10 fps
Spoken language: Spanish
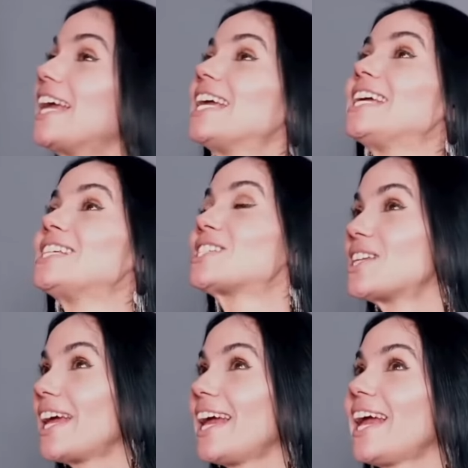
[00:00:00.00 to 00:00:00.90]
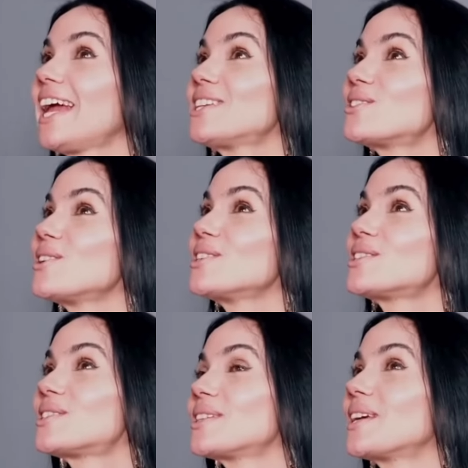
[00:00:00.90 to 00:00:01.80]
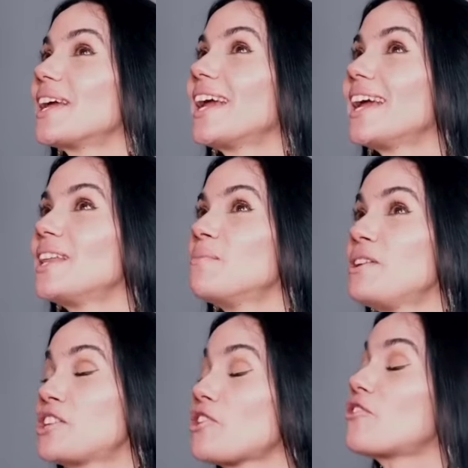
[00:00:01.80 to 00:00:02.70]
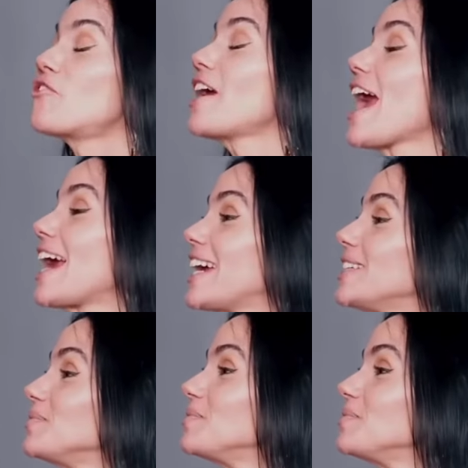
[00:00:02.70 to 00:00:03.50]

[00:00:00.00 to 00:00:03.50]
Y eso es Víctor Frank,